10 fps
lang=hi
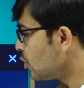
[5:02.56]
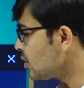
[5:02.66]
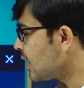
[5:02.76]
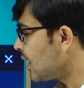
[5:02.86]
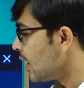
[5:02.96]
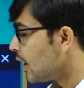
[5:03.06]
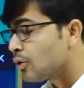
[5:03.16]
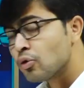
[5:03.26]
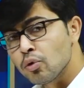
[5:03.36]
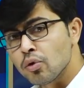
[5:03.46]
दूसरी
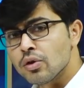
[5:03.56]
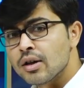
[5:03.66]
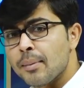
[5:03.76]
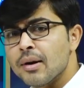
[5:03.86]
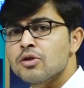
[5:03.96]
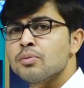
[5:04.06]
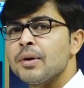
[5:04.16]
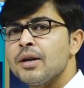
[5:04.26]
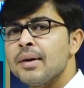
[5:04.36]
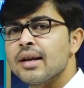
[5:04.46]
टू डबल
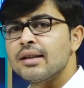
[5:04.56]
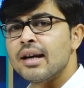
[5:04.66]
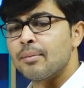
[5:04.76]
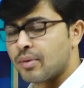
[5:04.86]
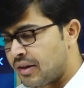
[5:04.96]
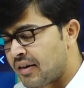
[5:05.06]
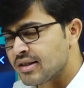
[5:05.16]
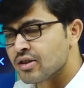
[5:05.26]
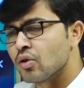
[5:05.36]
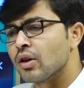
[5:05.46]
स्पीड में यदि आप
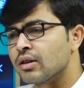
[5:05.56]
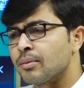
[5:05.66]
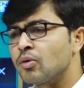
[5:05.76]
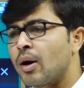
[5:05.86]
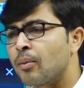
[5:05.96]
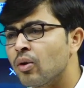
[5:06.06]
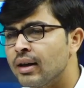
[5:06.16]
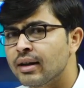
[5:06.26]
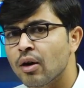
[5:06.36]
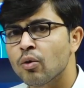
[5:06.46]
रिवाइज करोगे तब तो आपको
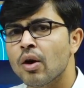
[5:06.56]
लिखा